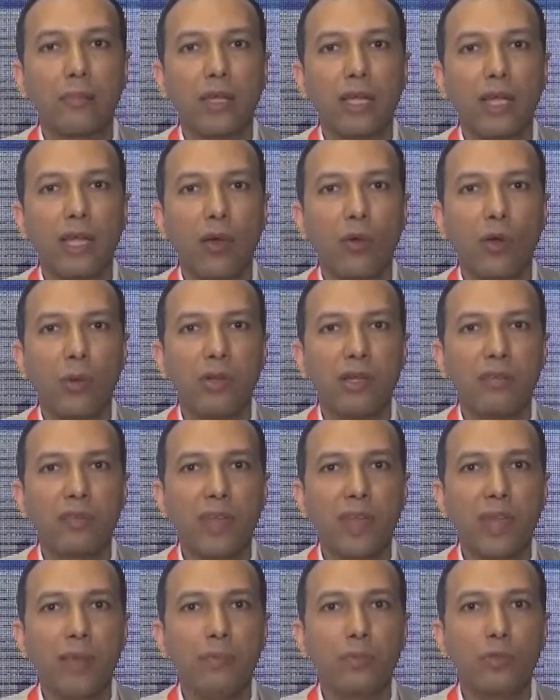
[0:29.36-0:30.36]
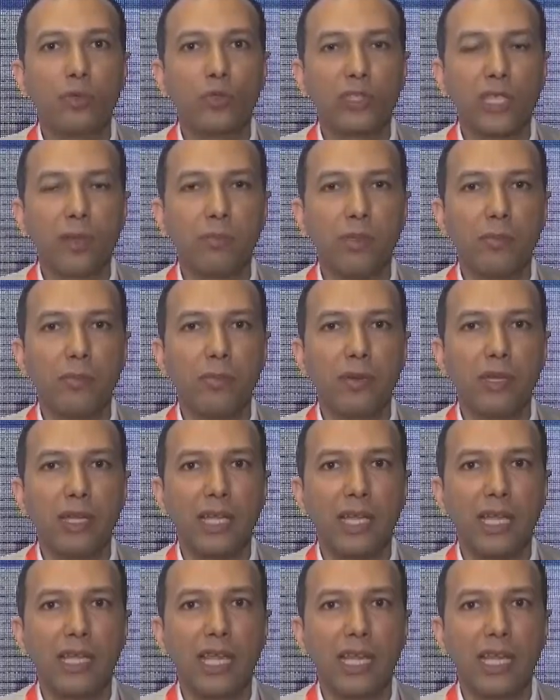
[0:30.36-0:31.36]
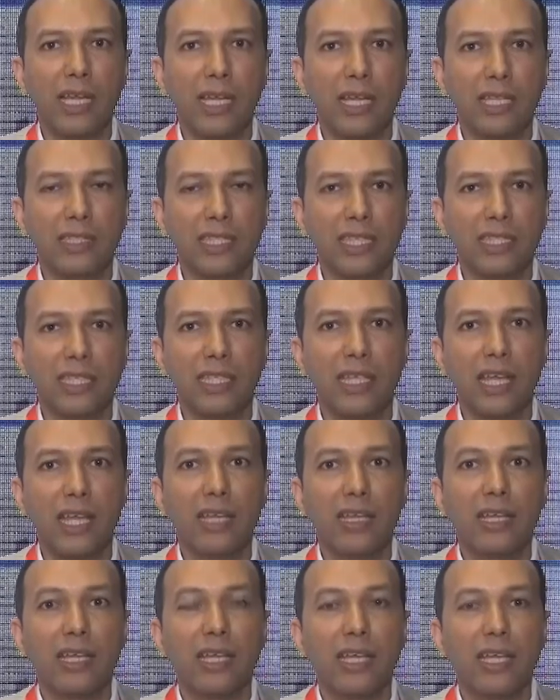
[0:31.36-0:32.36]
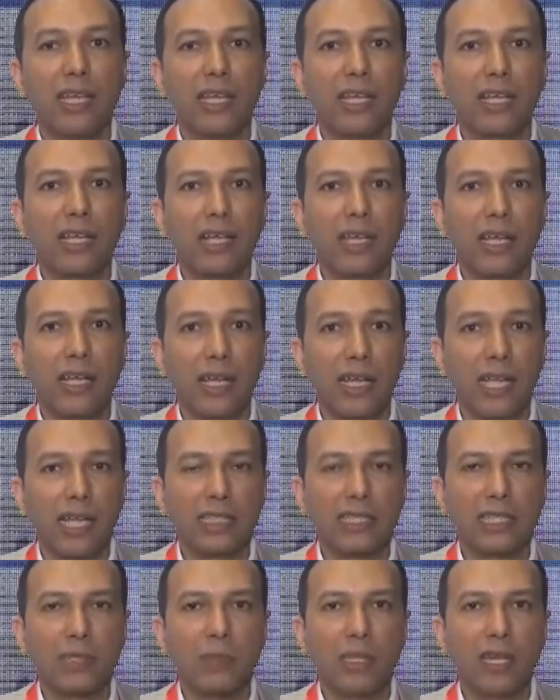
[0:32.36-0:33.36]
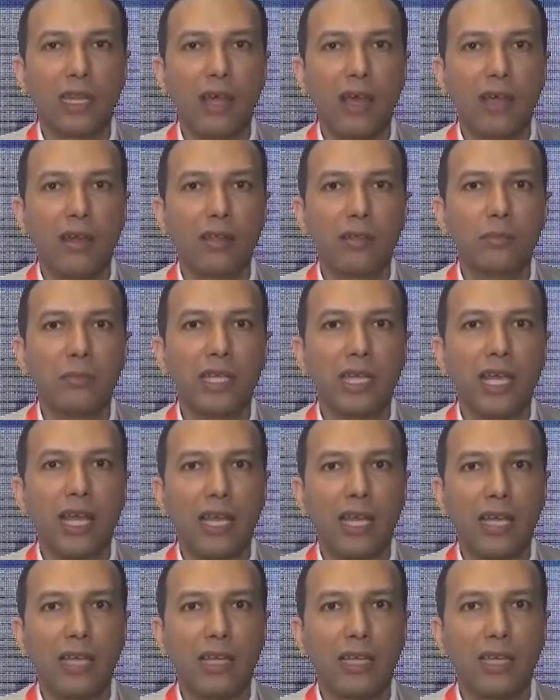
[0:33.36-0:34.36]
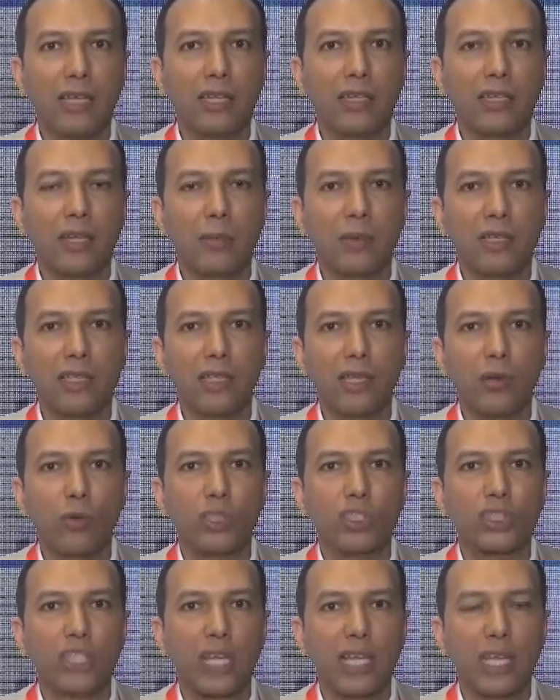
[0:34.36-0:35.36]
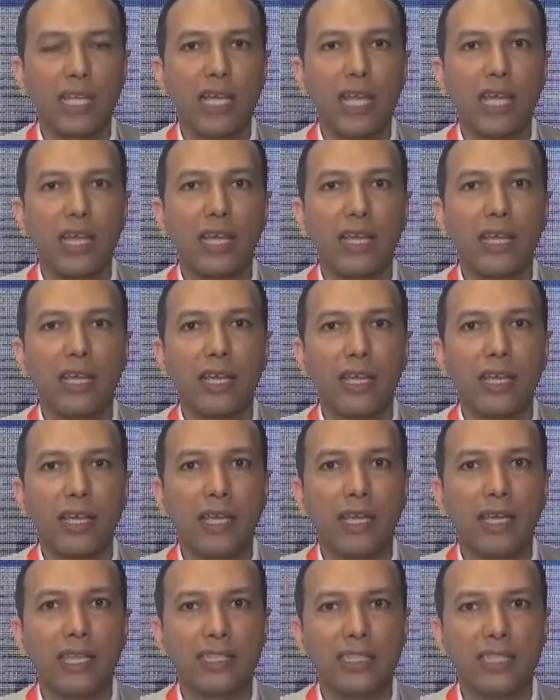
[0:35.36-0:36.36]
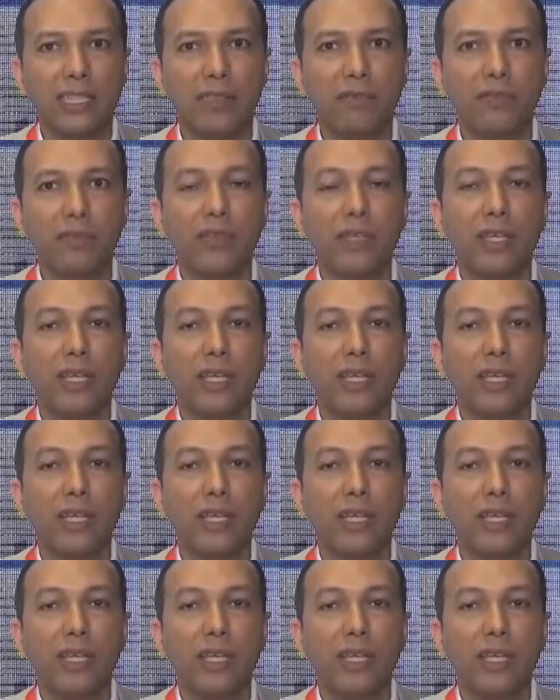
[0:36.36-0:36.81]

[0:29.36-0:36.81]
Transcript: الاورام اللي فيها بتسبب لدى السيده آه، كثير من الاعراض منها آه، اضطرابات الدوره الشهريه آه، النزيف